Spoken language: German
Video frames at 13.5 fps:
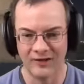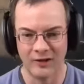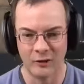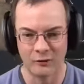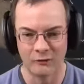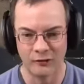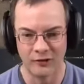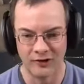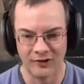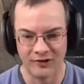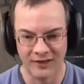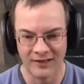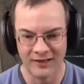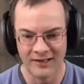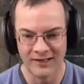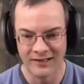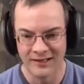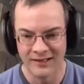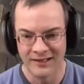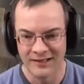er auch schon, seht ihr?
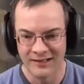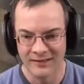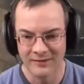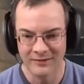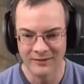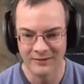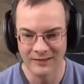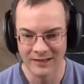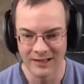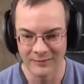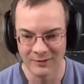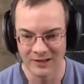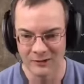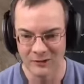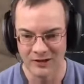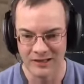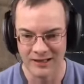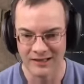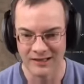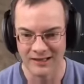Habe ich doch
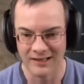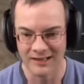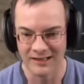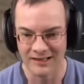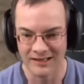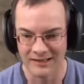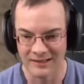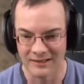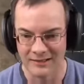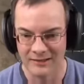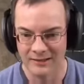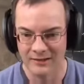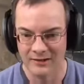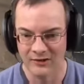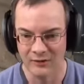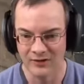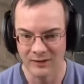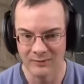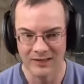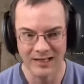richtig geraten. So,
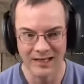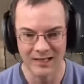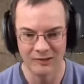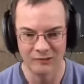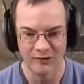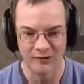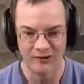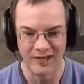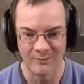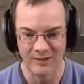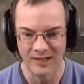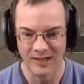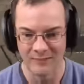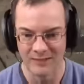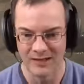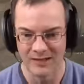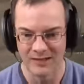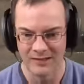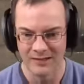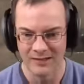jetzt habe ich keine Stamina
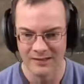mehr.